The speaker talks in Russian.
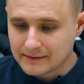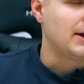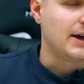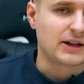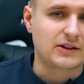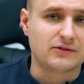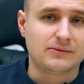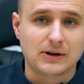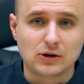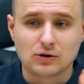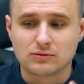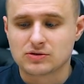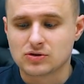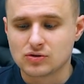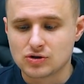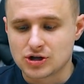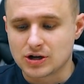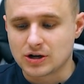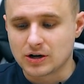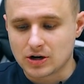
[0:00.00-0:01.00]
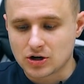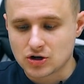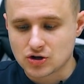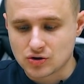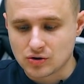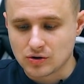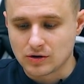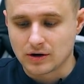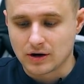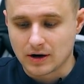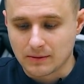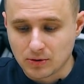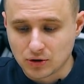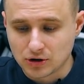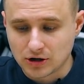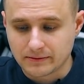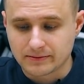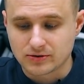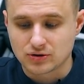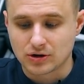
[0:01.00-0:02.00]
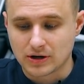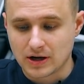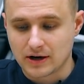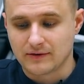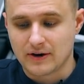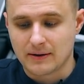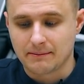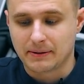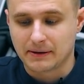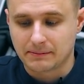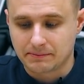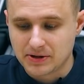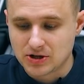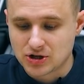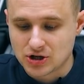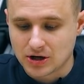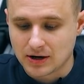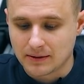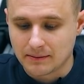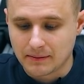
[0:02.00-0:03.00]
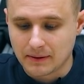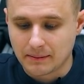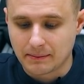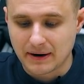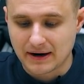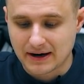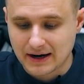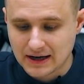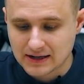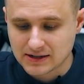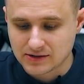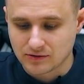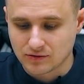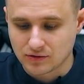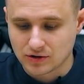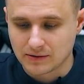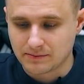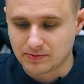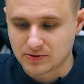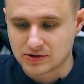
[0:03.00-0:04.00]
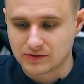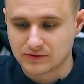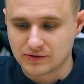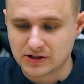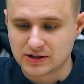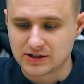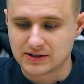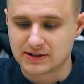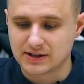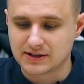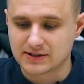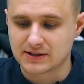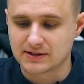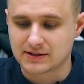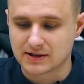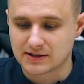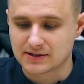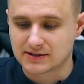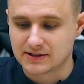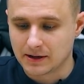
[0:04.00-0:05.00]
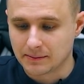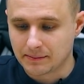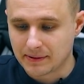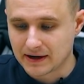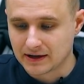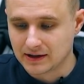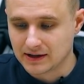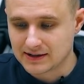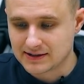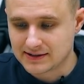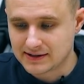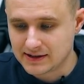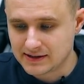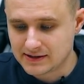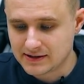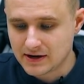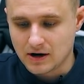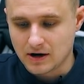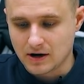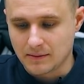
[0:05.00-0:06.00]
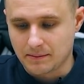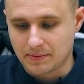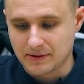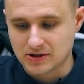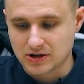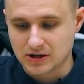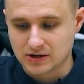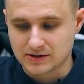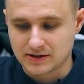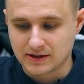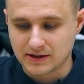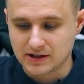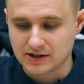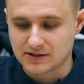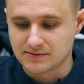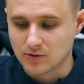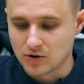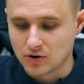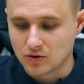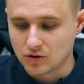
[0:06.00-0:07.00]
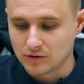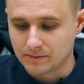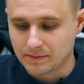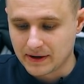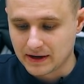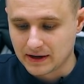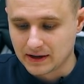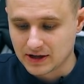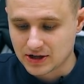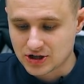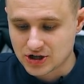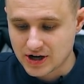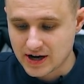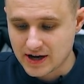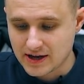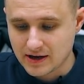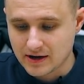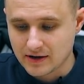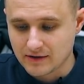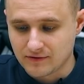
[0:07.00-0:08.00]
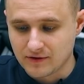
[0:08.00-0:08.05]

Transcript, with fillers: Это в моем случае хорошо работает, потому что я вам, подписчикам, показываю. Вот, допустим, видите, здесь есть раздел «Пригласить». Э, пожалуйста, есть мой код приглашения.